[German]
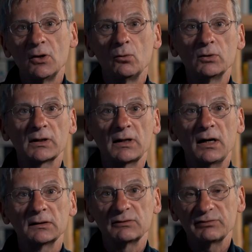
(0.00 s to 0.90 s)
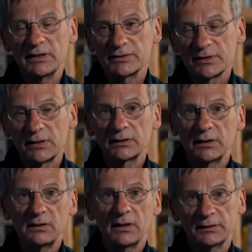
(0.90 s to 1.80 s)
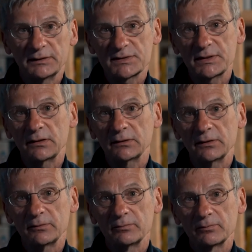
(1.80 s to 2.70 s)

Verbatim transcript: oder gar an Gewalt gegen Andersdenkende.